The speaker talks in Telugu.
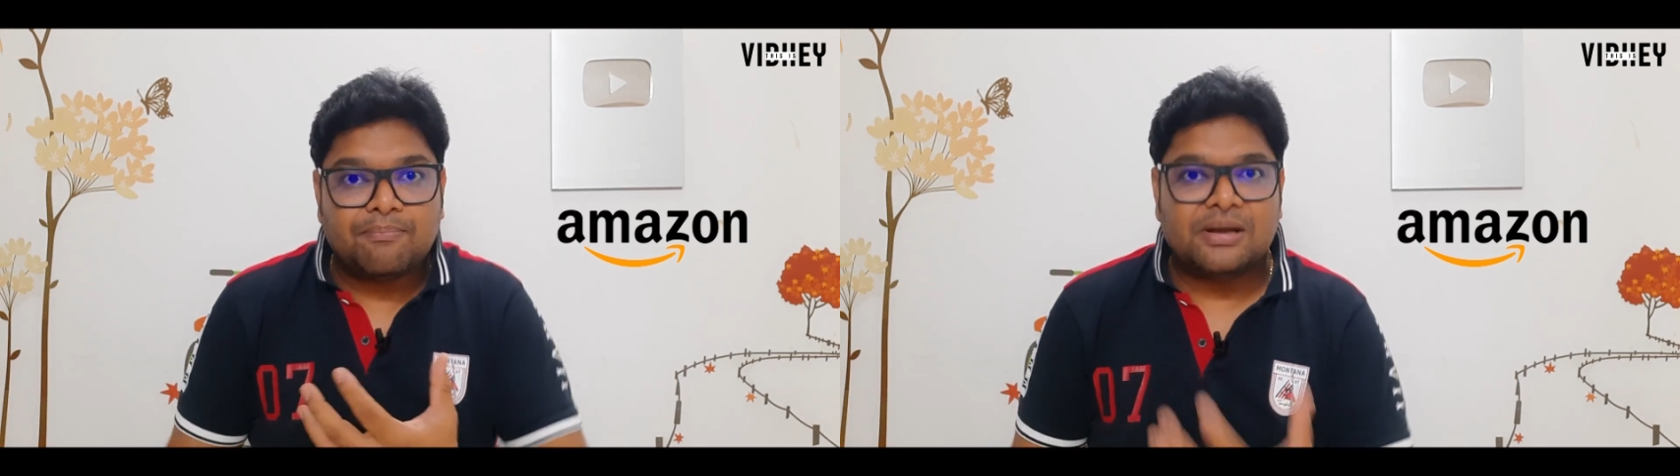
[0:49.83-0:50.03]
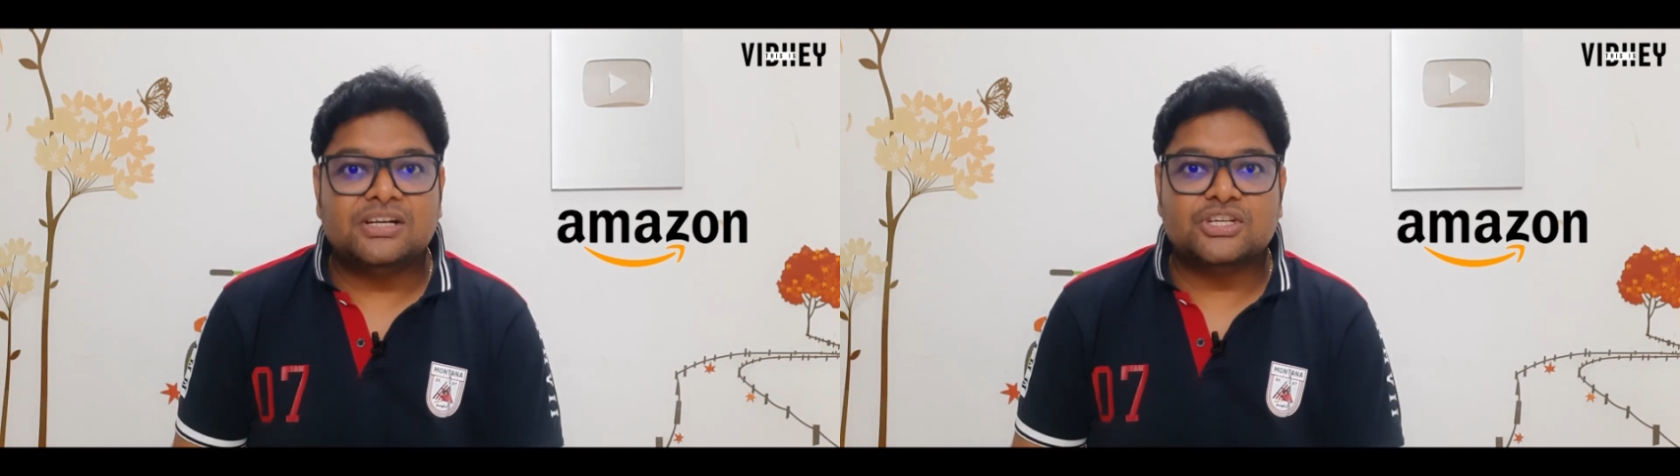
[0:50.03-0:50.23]

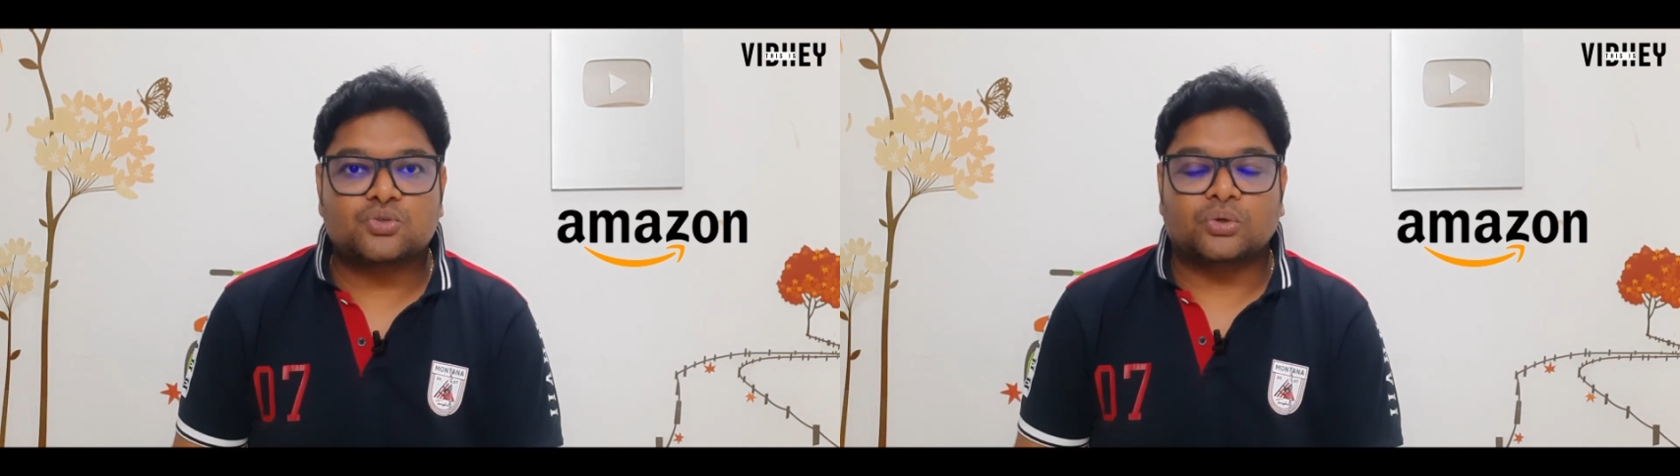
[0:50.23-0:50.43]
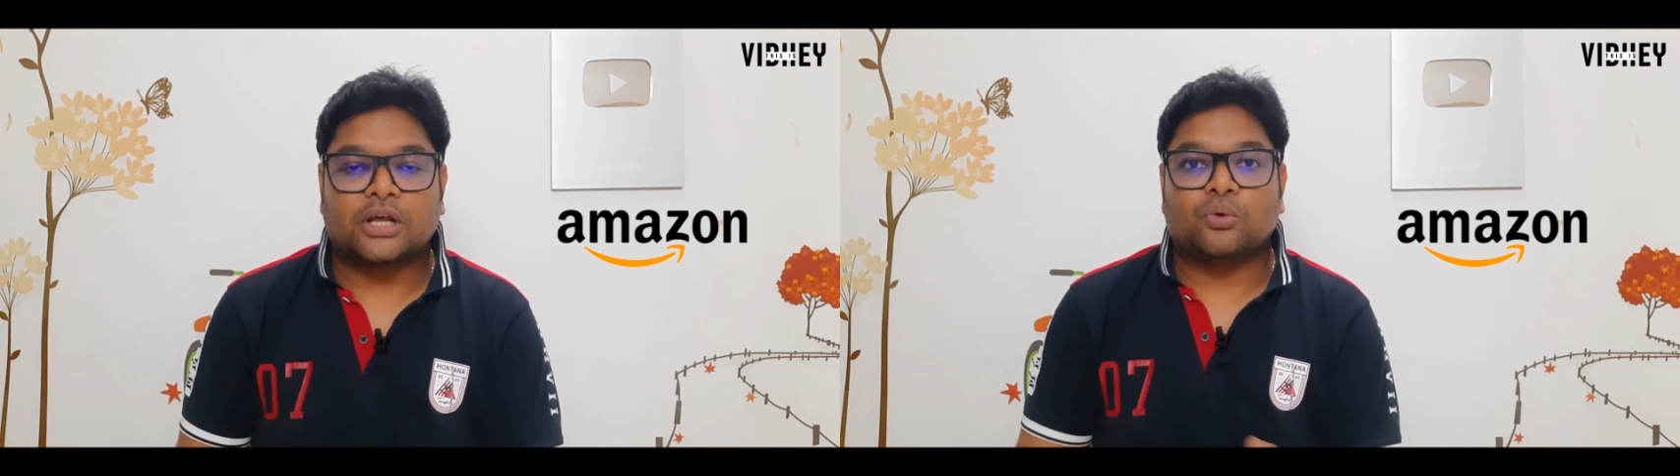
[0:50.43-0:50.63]
బిల్డ్
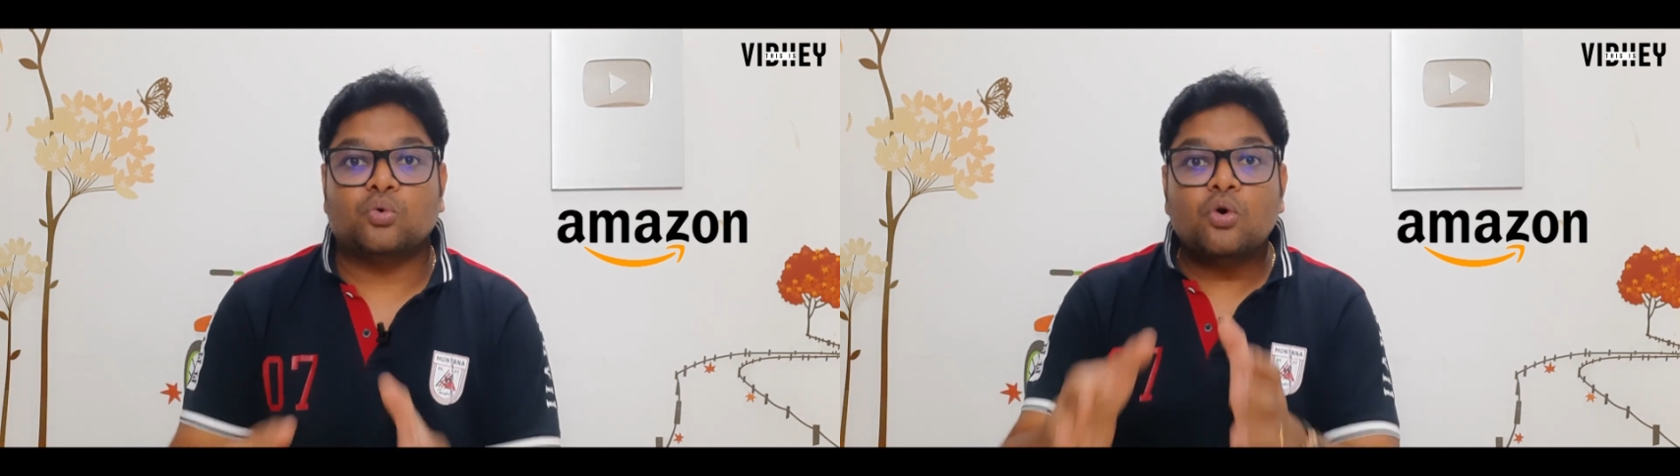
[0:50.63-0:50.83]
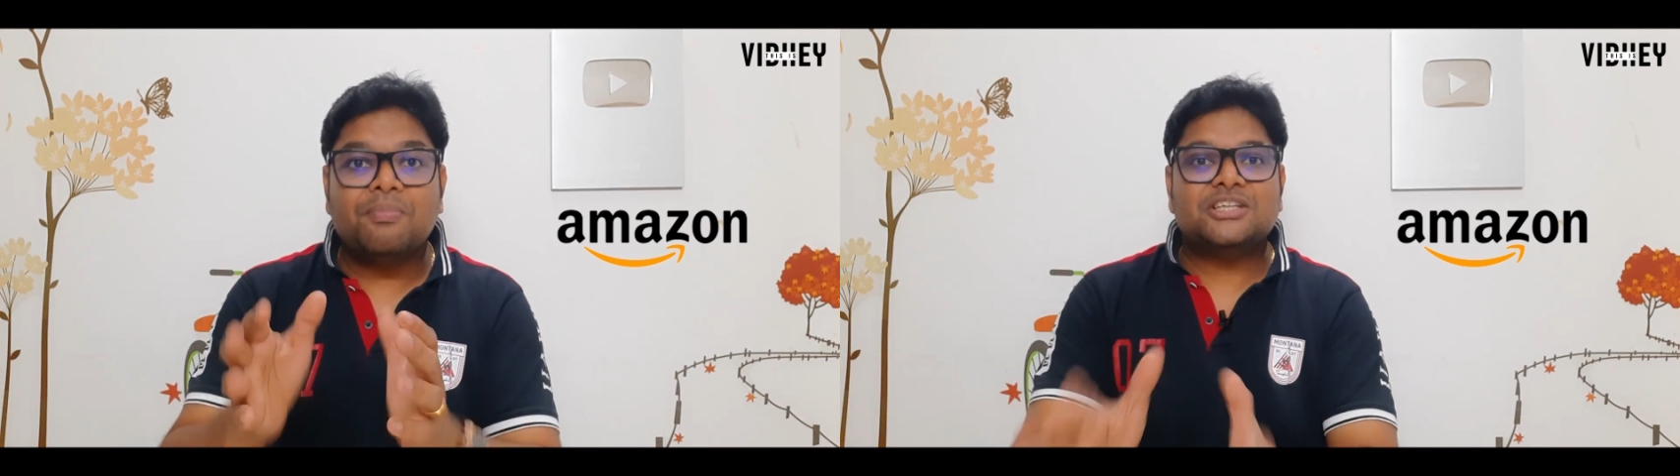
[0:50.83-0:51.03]
చేసుకుంటారు
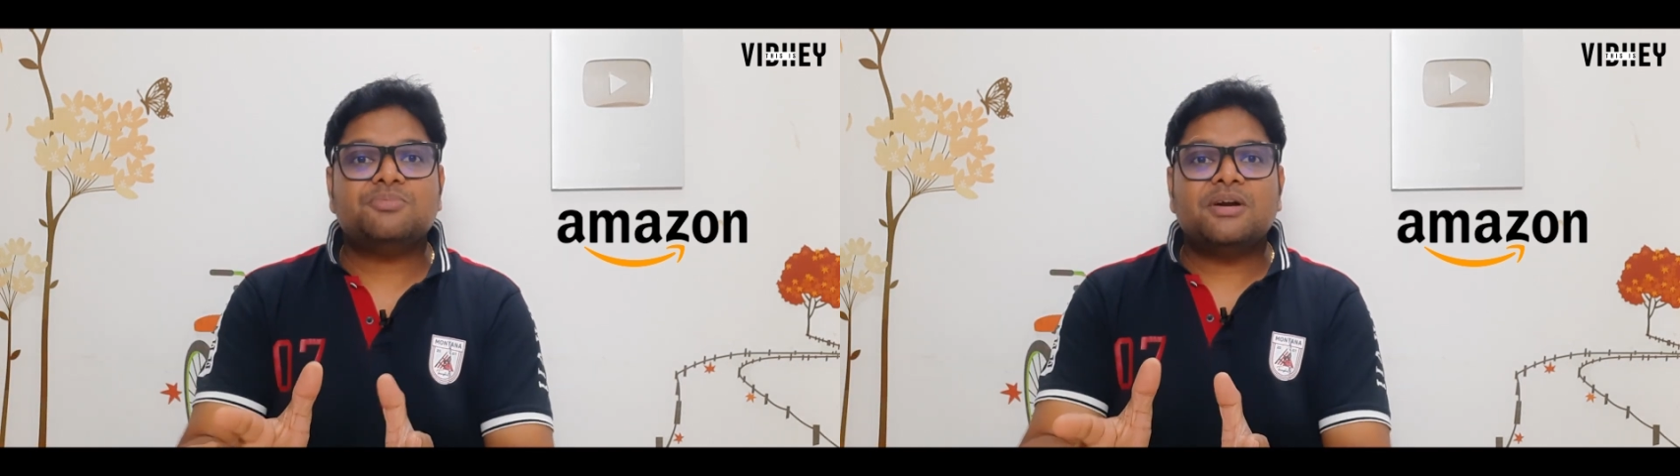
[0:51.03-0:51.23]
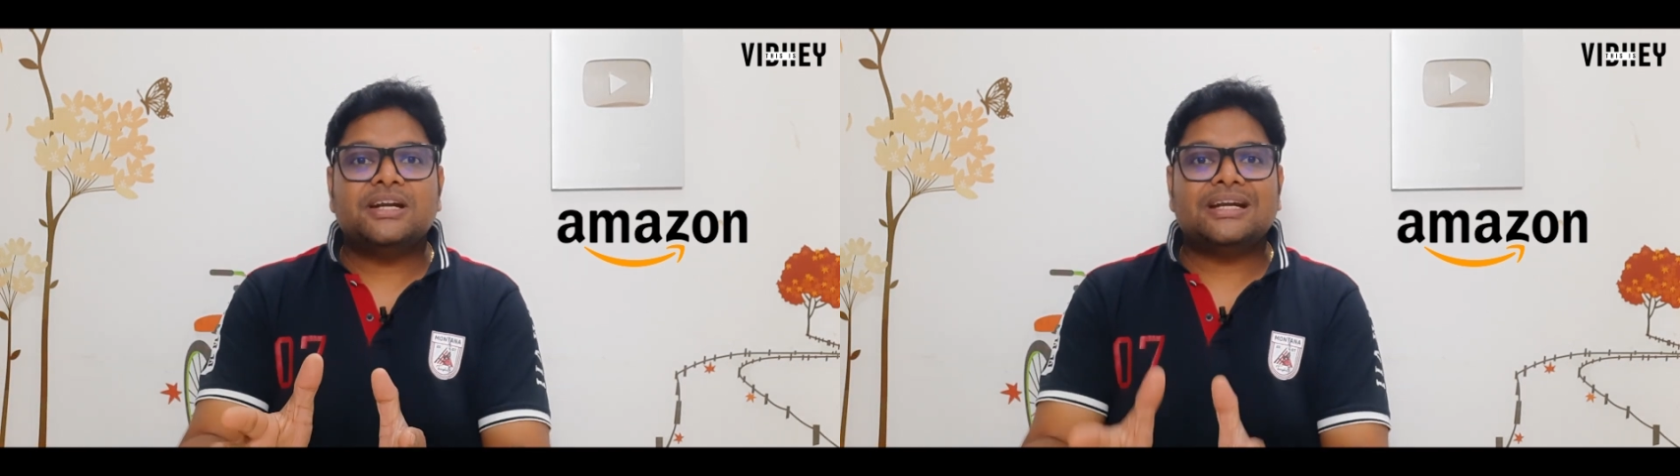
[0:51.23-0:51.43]
ఇంకో బెస్ట్
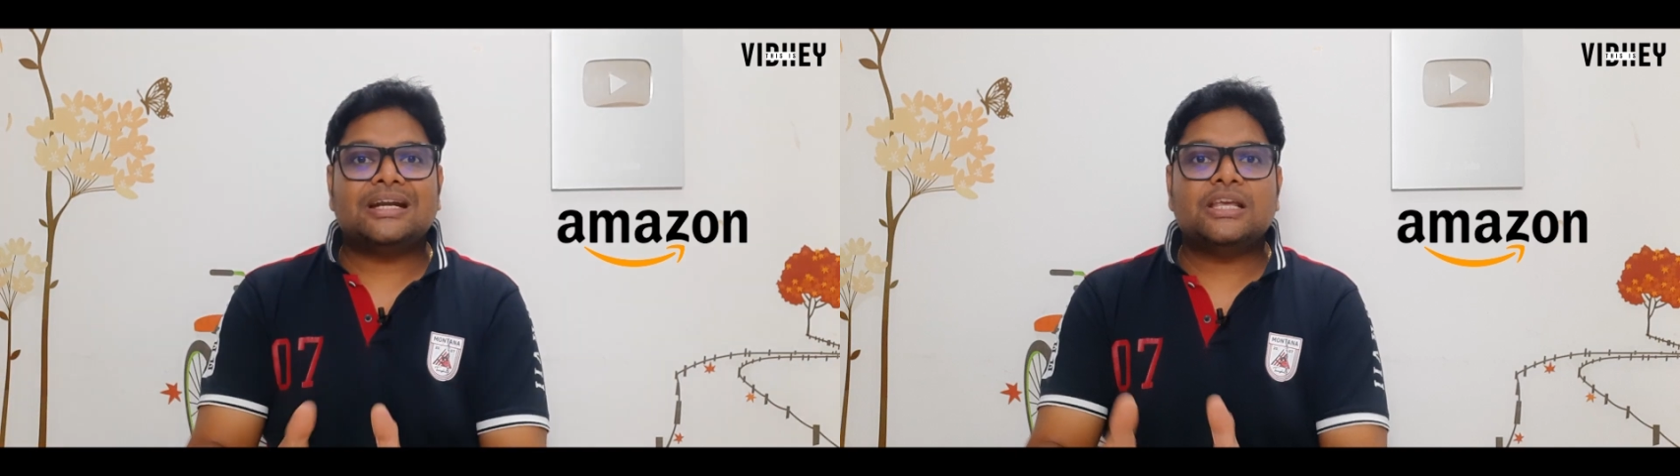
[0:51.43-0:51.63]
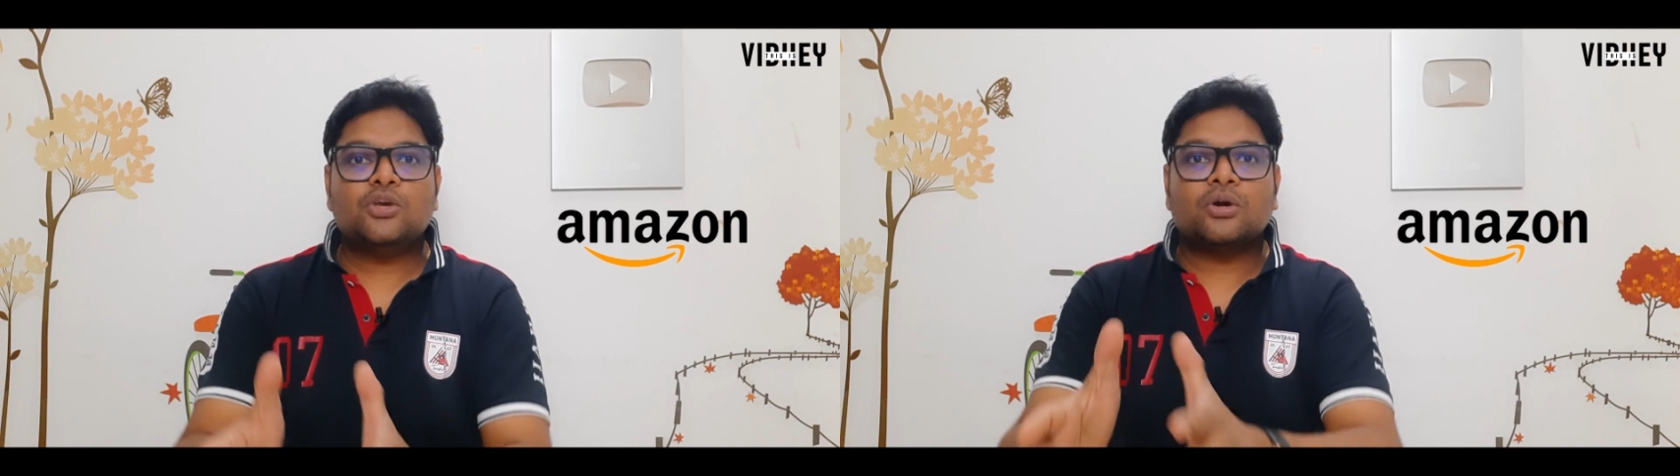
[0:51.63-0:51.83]
పార్ట్
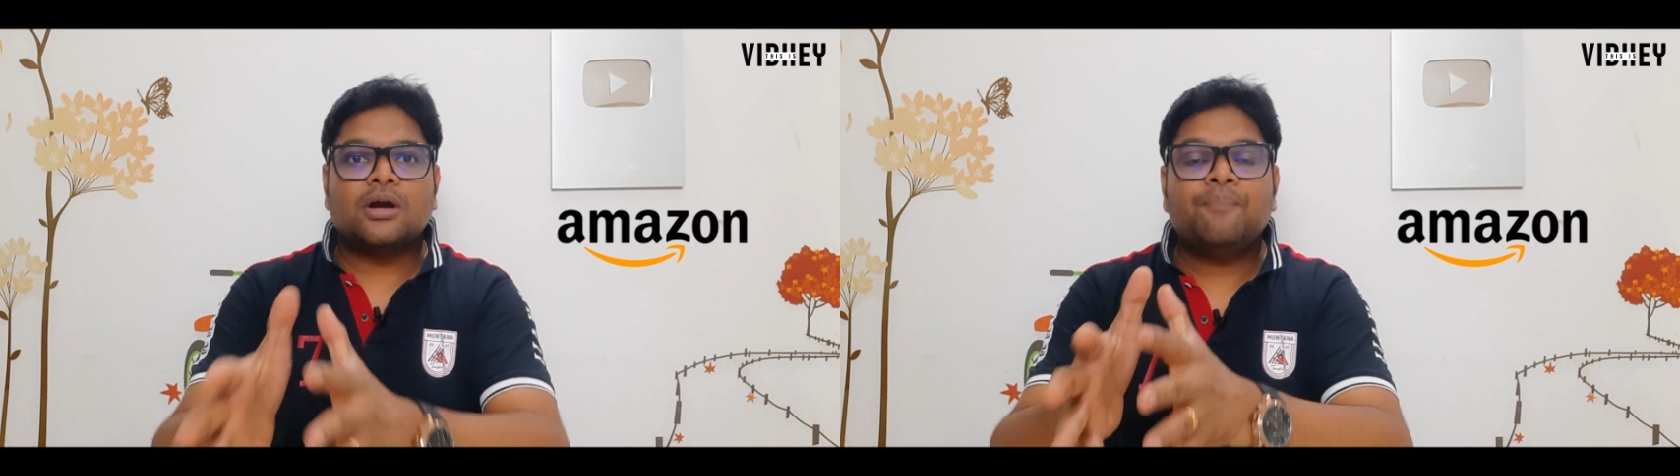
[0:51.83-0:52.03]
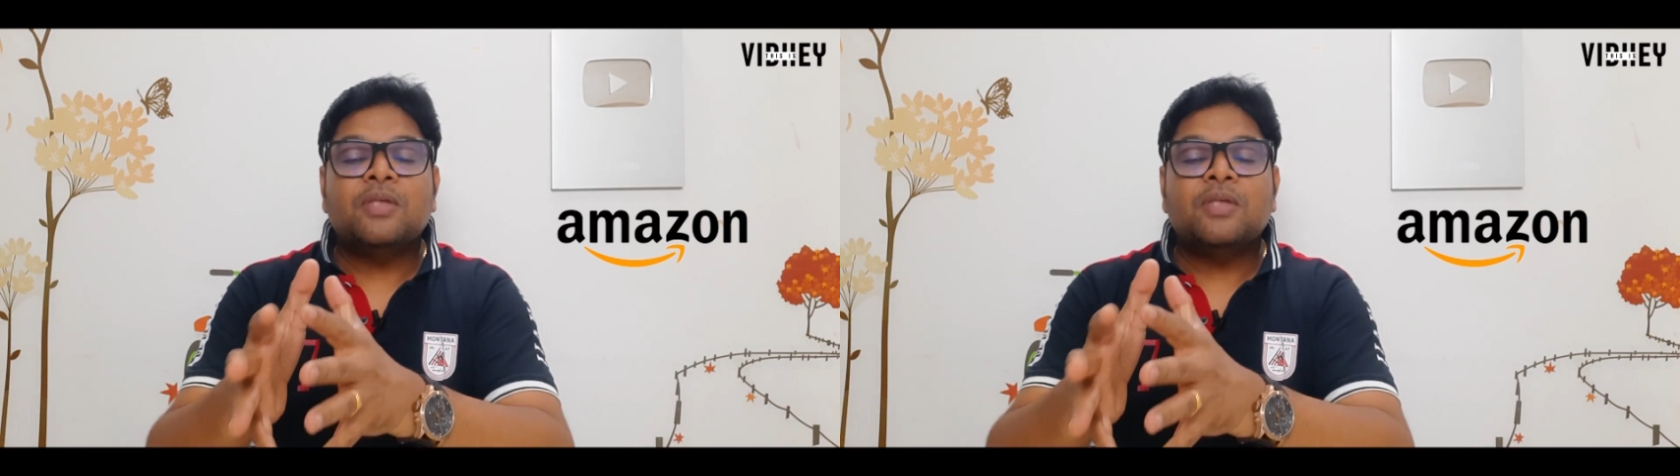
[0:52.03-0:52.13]
ఏంటంటే ఈ యొక్క